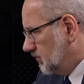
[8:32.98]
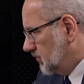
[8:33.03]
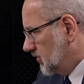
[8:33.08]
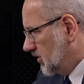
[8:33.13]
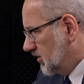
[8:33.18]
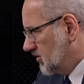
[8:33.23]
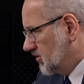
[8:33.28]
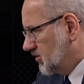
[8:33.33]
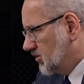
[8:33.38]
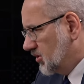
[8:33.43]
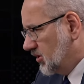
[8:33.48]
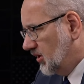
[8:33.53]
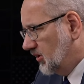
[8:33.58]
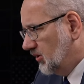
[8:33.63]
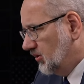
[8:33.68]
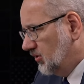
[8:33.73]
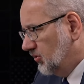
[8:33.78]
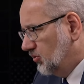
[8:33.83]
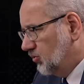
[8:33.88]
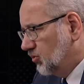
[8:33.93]

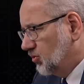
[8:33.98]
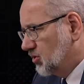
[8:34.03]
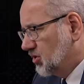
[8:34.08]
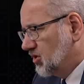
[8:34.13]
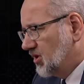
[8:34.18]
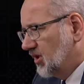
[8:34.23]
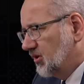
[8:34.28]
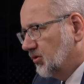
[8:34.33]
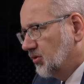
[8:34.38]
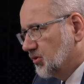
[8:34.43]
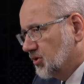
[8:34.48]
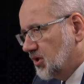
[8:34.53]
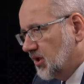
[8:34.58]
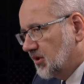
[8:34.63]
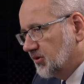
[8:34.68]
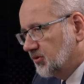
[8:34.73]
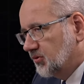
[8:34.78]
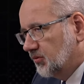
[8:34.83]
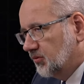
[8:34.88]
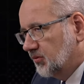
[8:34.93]
przestrzeni dłuższego
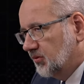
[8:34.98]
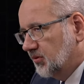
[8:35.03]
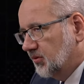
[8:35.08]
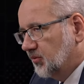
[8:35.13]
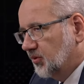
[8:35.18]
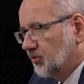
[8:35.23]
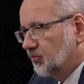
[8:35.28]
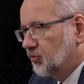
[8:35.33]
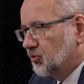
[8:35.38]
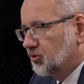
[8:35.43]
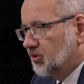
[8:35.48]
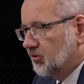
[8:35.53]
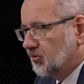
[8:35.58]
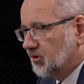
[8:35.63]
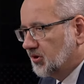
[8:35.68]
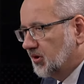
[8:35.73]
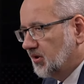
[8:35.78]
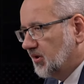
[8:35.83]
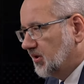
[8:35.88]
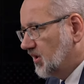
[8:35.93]
czasu, no bo muszą
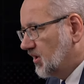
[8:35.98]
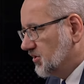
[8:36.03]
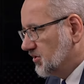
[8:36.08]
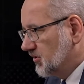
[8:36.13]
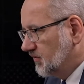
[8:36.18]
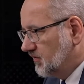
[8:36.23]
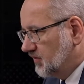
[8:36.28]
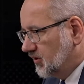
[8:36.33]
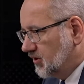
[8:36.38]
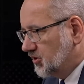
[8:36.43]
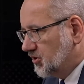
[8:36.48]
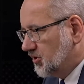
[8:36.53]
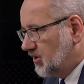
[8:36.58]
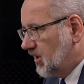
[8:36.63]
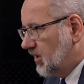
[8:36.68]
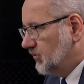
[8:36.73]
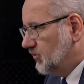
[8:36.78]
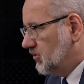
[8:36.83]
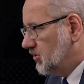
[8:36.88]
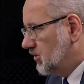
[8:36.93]
się lekarze
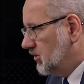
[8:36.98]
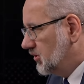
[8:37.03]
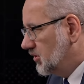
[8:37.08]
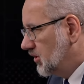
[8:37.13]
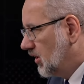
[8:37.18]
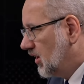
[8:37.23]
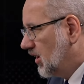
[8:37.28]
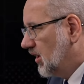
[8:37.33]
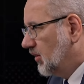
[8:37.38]
wykształcić,